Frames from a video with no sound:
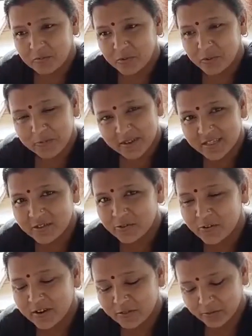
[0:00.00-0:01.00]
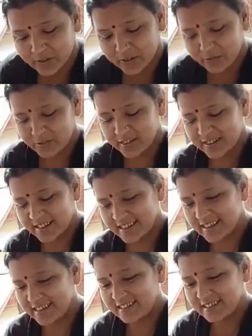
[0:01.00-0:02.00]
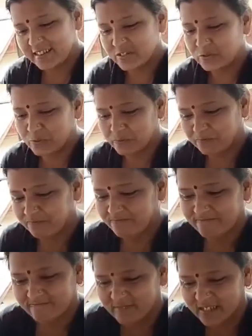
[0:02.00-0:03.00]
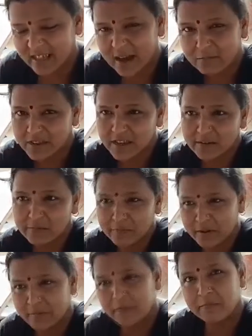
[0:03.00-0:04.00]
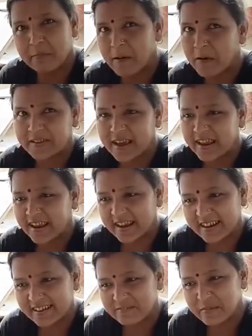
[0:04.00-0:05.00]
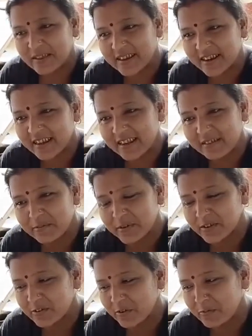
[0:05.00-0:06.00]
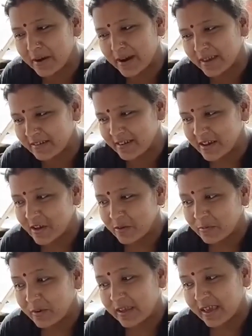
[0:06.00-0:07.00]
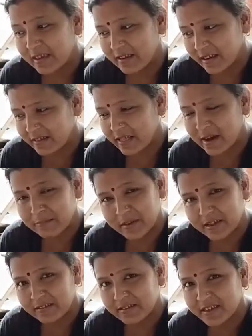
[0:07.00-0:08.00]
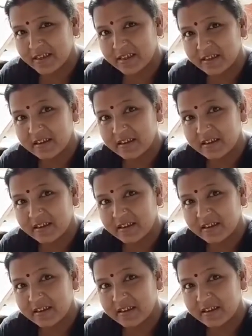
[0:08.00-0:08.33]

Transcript: প্রতিবারিতে সরা তৈরি করি ঠিকই কিন্তু দাম সেইভাবে পাওয়া যায় না বাজারে গেলে পরেই সবাই বলে এই দামে নি